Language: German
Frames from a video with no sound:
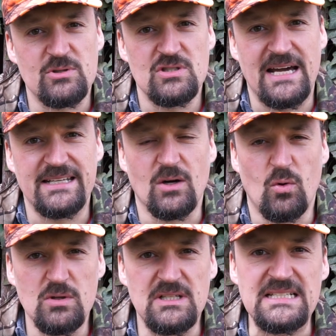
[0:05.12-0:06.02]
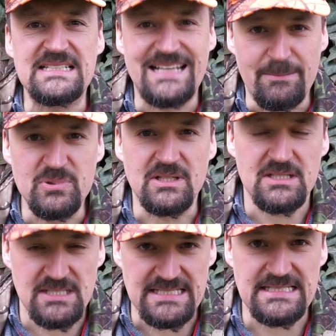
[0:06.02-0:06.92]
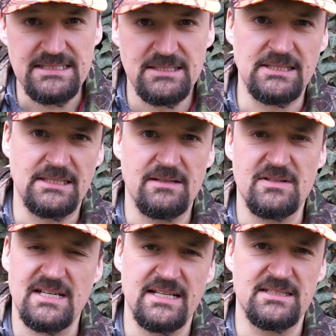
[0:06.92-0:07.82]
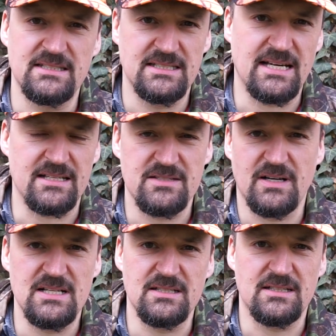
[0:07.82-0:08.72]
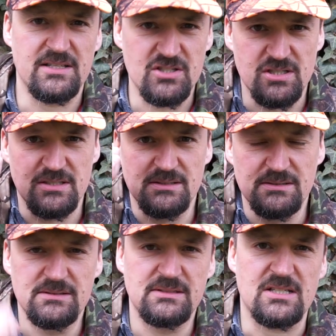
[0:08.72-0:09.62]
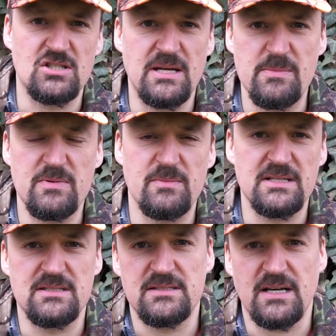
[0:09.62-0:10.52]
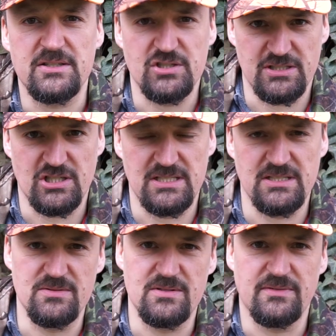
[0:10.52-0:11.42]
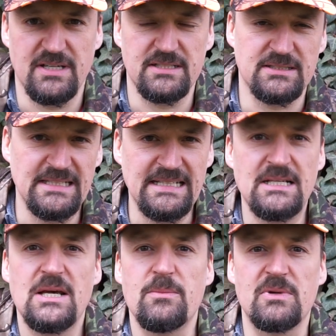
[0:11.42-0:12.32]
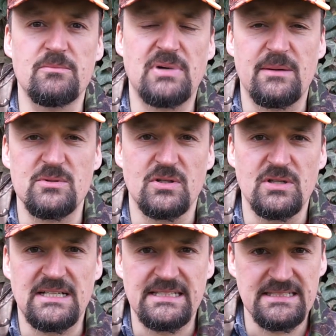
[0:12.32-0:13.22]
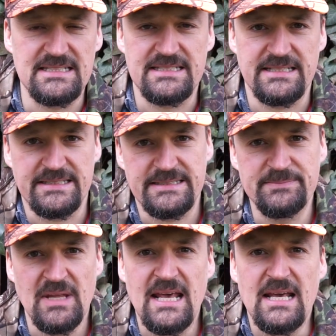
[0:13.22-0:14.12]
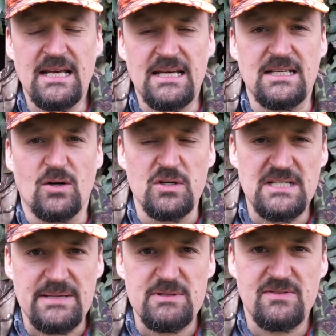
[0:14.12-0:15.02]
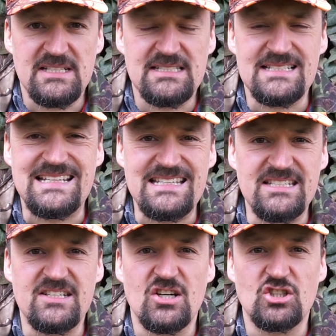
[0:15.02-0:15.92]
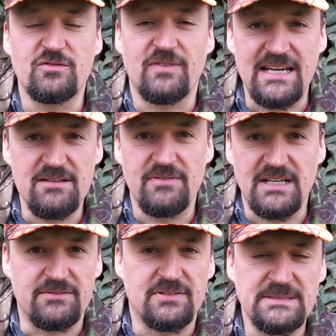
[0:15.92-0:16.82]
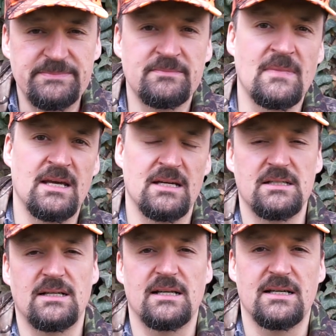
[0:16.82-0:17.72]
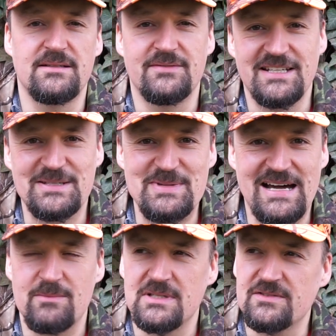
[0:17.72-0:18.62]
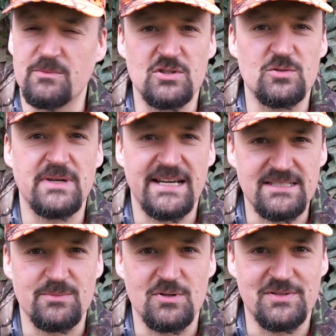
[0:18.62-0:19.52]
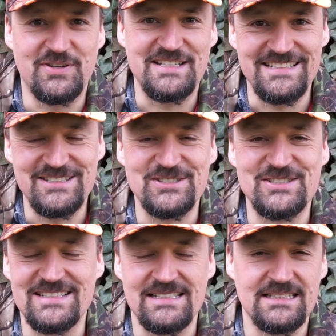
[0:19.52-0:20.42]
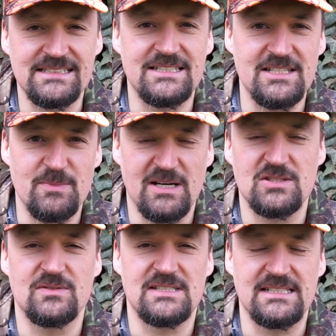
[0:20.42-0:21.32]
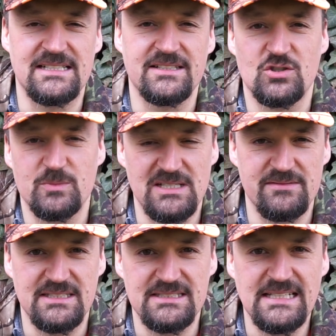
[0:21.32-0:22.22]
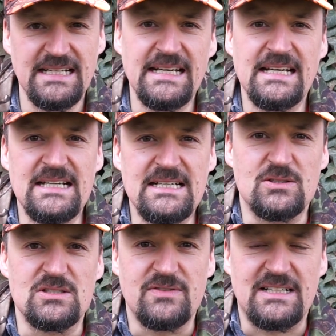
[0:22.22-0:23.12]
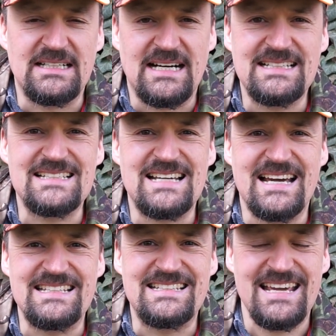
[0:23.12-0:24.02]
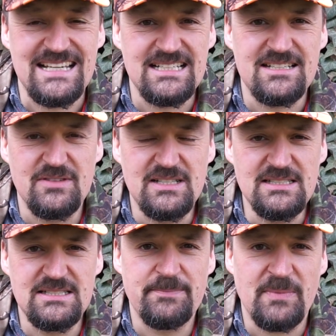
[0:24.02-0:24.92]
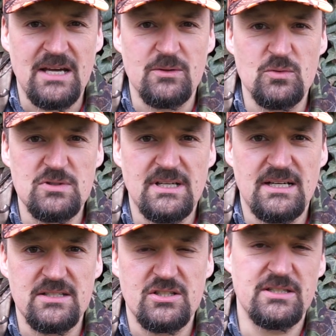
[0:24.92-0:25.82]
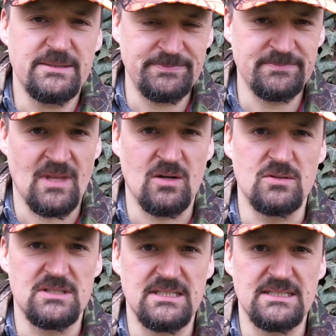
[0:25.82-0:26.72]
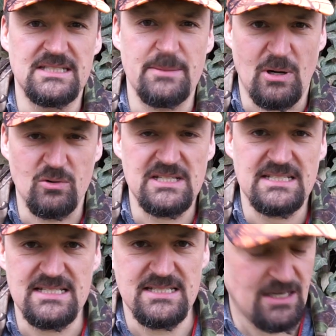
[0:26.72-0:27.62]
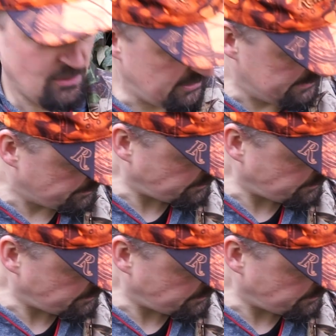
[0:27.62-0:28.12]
habe ja schon einige Rotlichtlampen getestet, ja, was eigentlich nichts anderes war als eine klassische Taschenlampe, meistens taktischer Schalter und so weiter, mit ein paar Besonderheiten etc. Äh, heute habe ich was, das nennt sich Schweinwerfer. Ja, alleine wegen dem Namen hat es von mir schon ein paar Extrapunkte verdient sozusagen. Ich, ich mag sowas, ja, hatte ich ja schon mal erwähnt. Und zwar hat das ein Jäger entwickelt, ein österreichischer, und äh, der baut das Ganze auch.